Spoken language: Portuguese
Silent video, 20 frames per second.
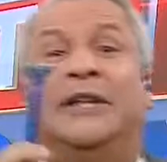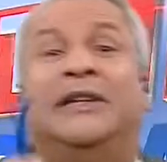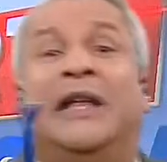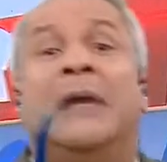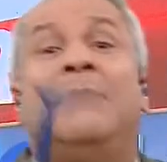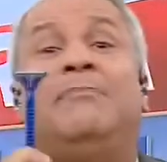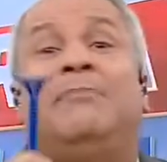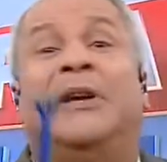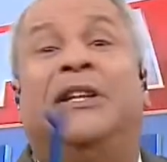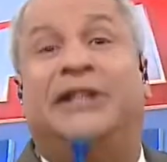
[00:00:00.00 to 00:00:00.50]

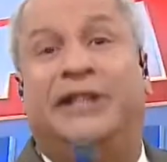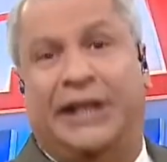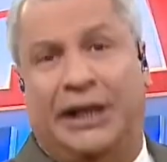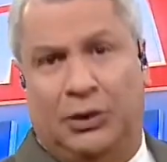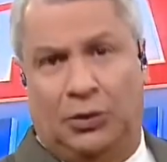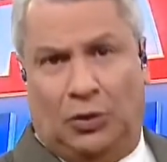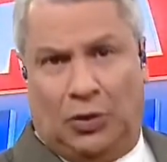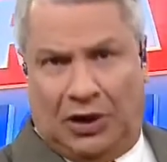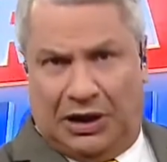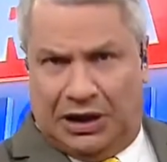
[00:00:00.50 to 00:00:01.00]
Nem,
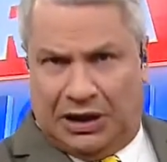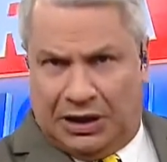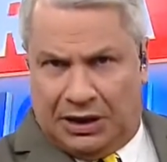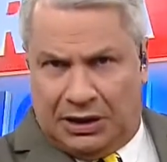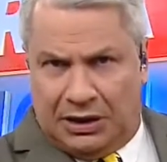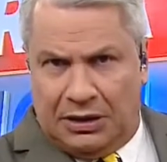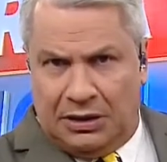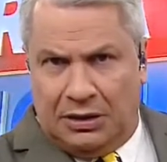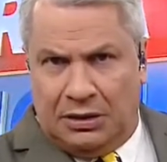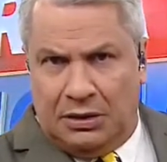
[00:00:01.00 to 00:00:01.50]
pedreiro
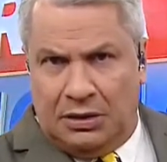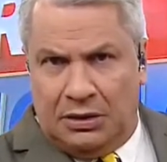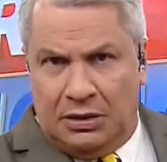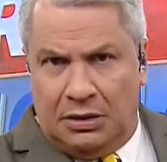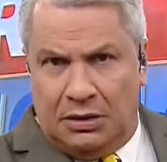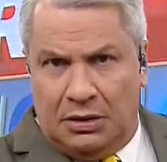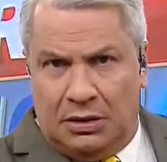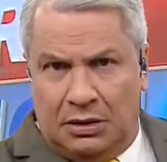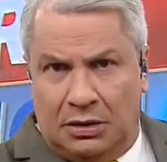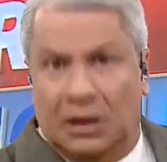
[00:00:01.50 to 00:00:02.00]
olha,
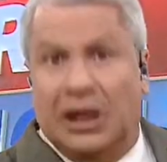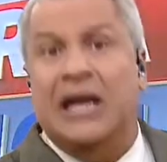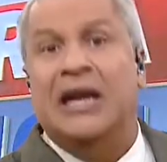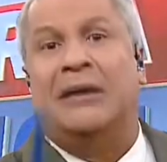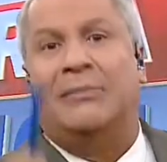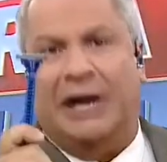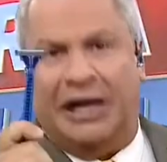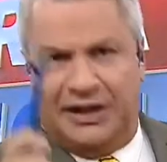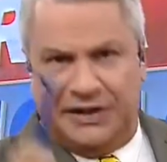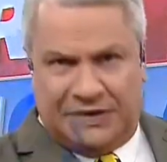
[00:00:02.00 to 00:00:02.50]

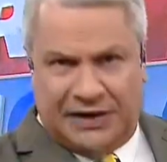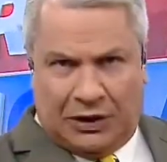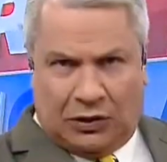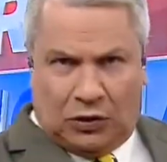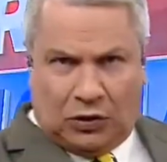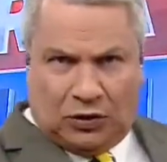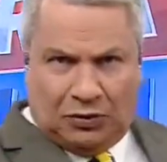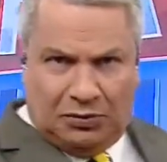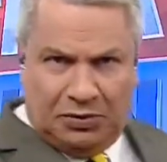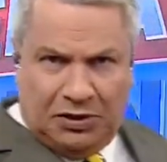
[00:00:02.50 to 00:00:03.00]
nem a Marizia
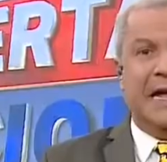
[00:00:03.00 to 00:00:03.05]
come.